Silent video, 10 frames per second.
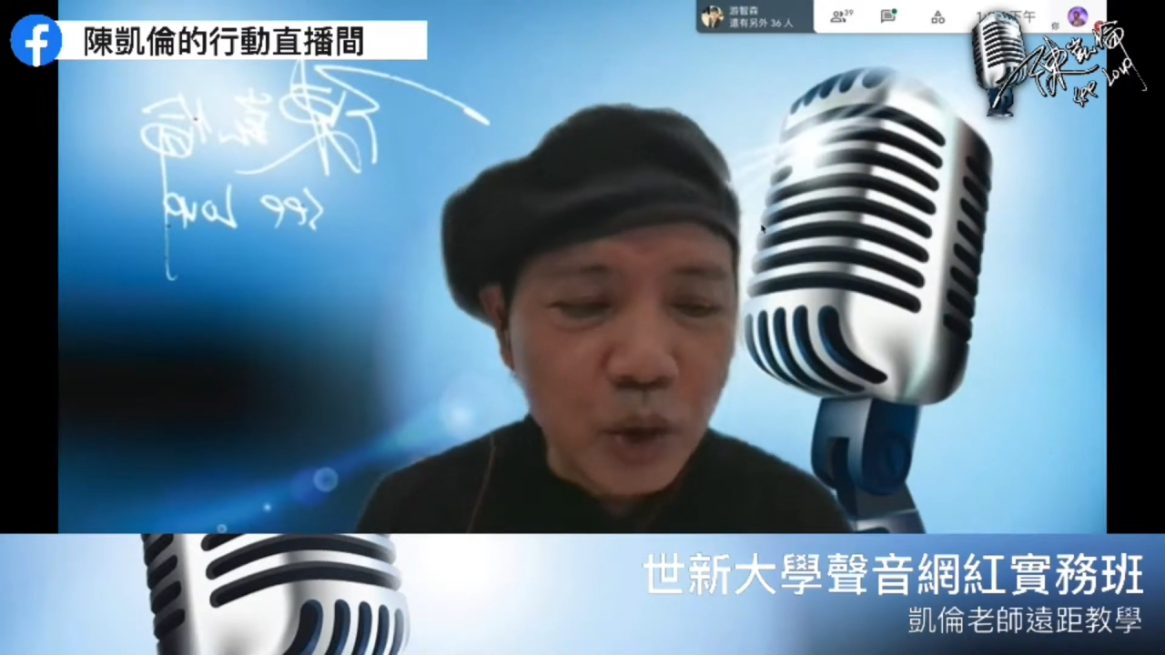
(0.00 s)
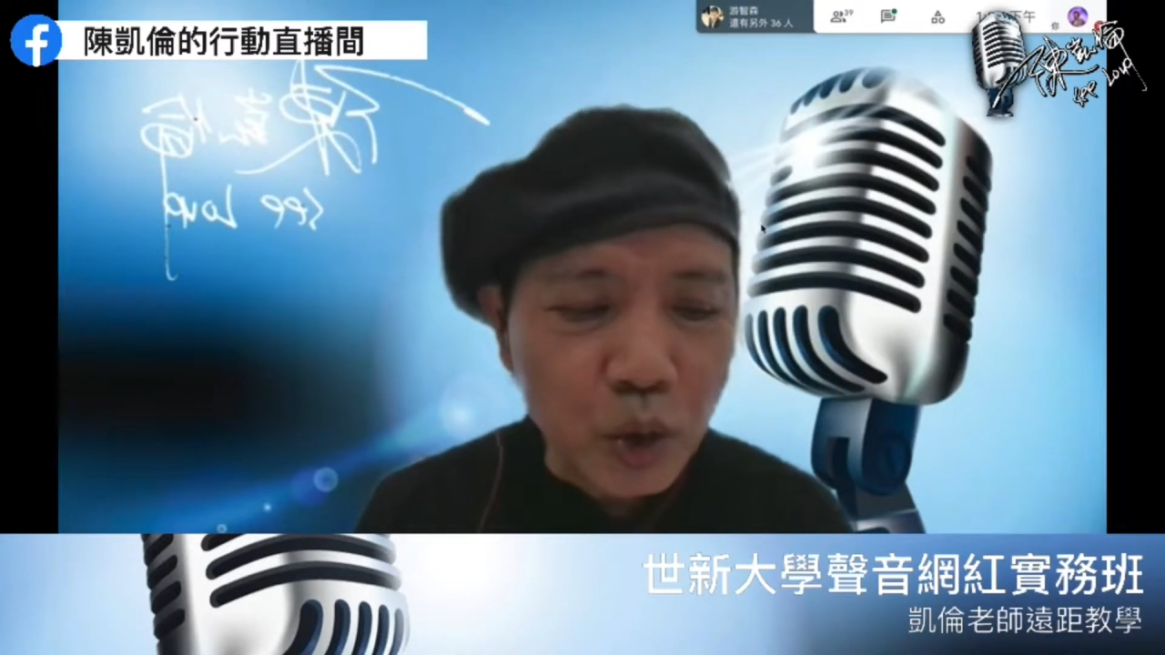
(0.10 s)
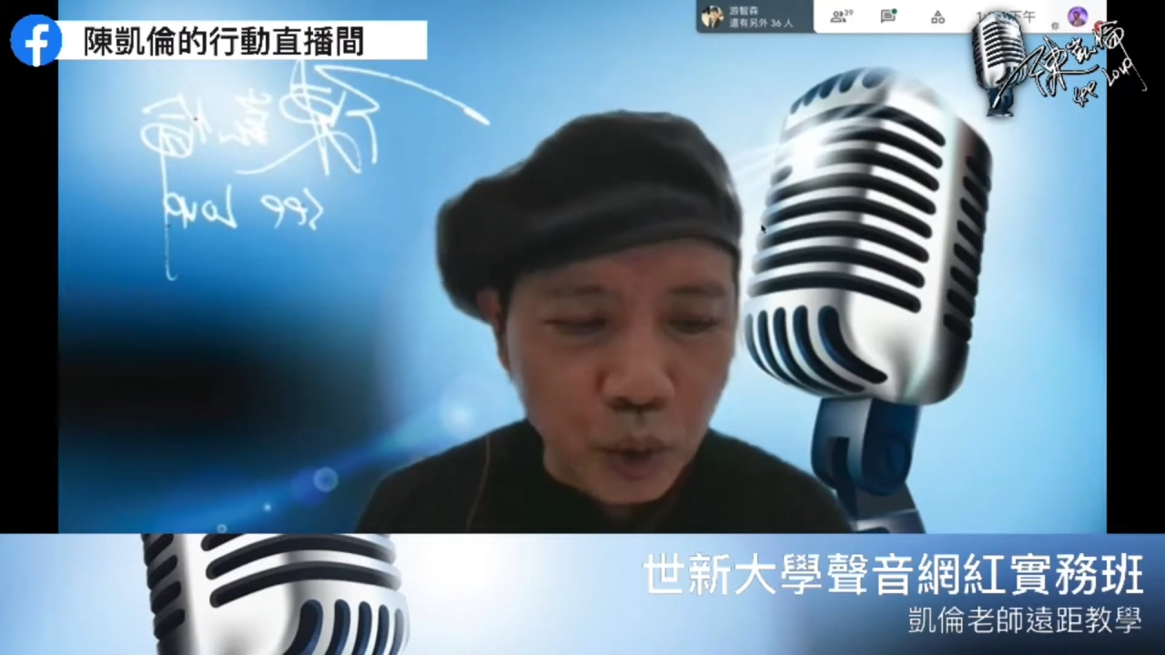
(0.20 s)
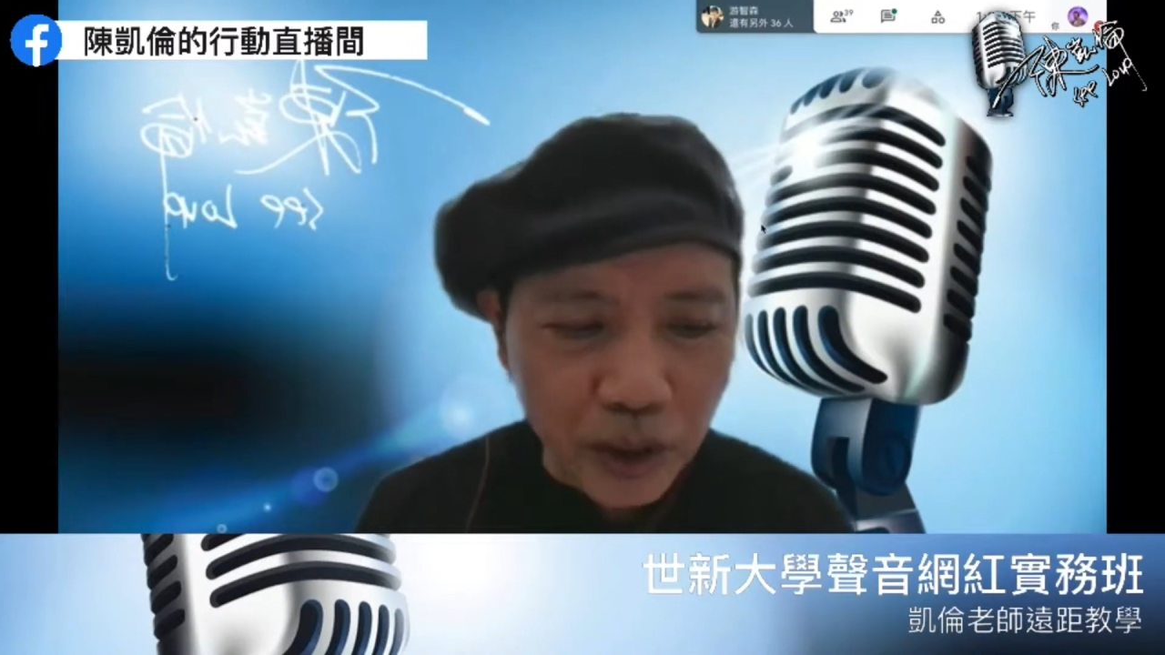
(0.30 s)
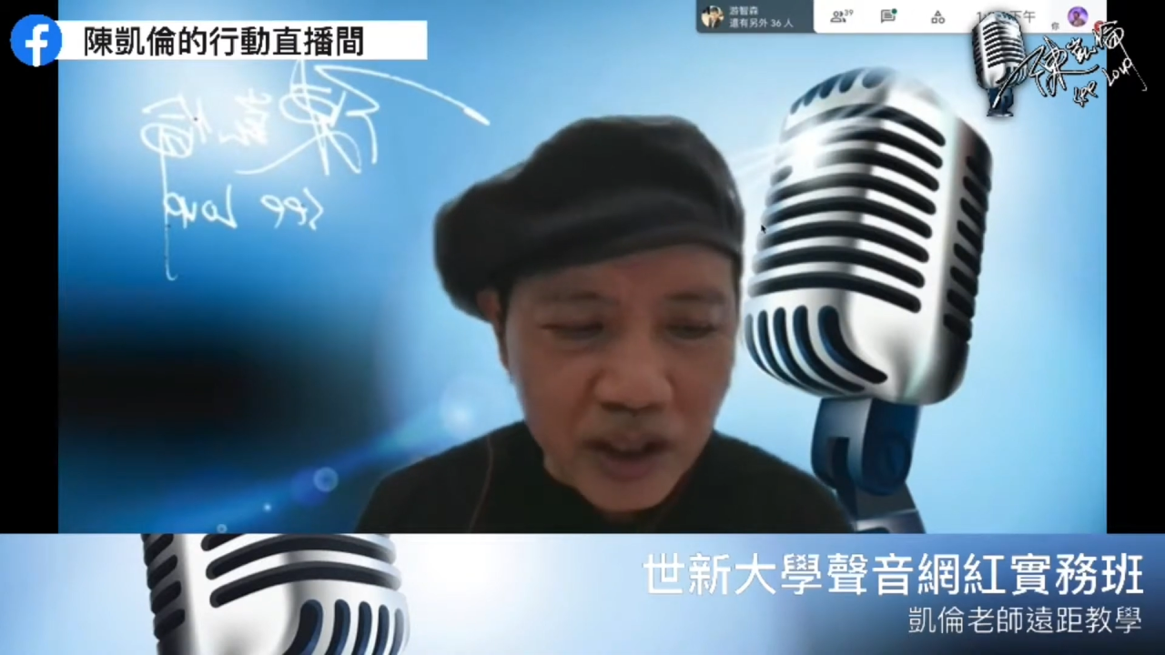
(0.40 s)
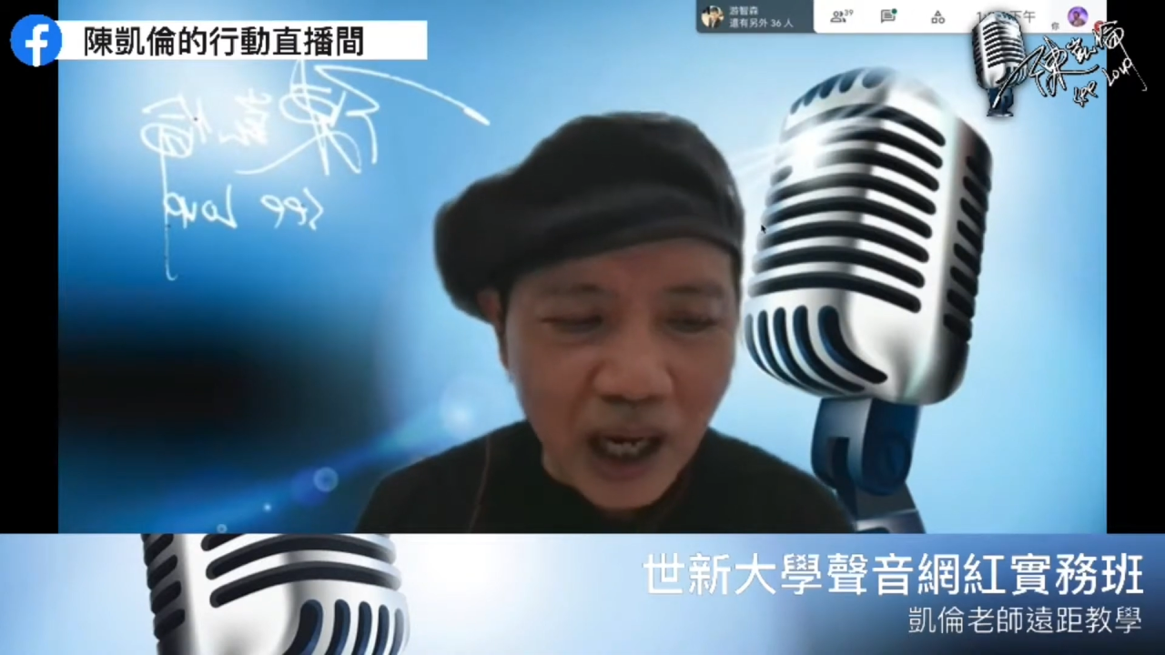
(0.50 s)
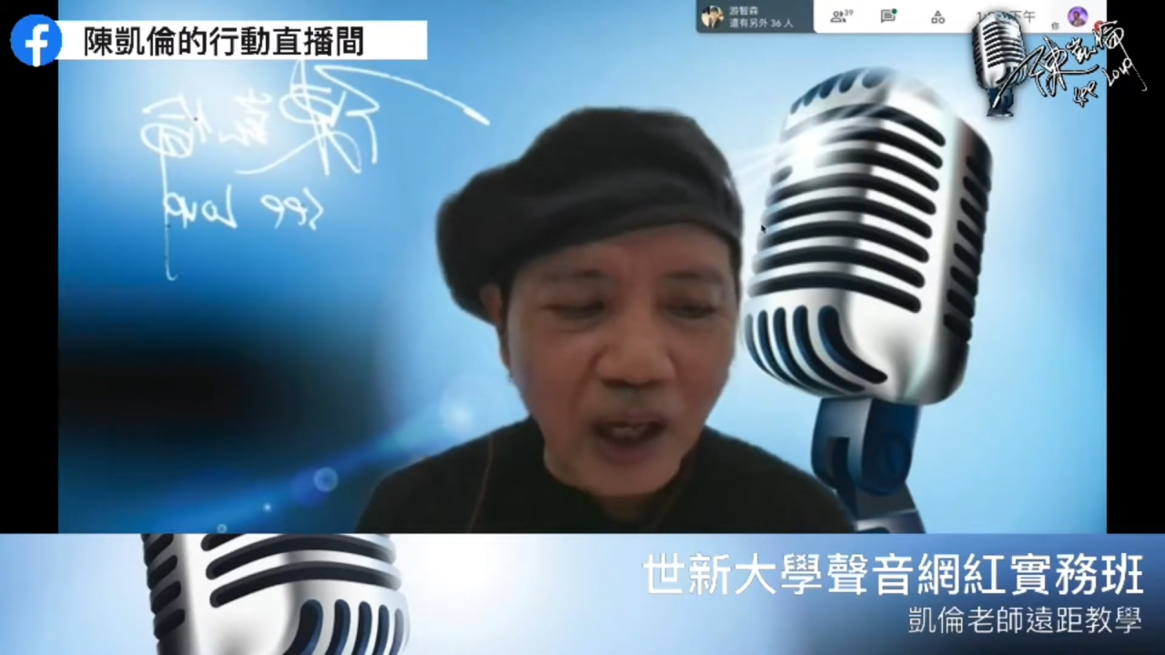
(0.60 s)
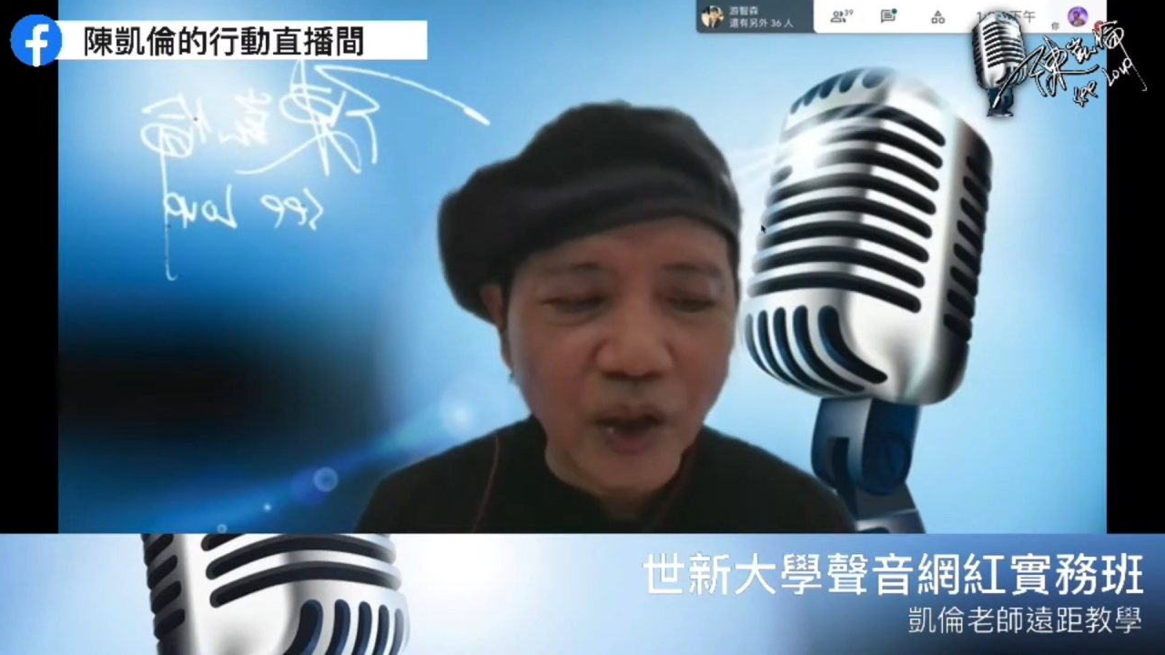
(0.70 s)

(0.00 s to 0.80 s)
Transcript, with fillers: 学长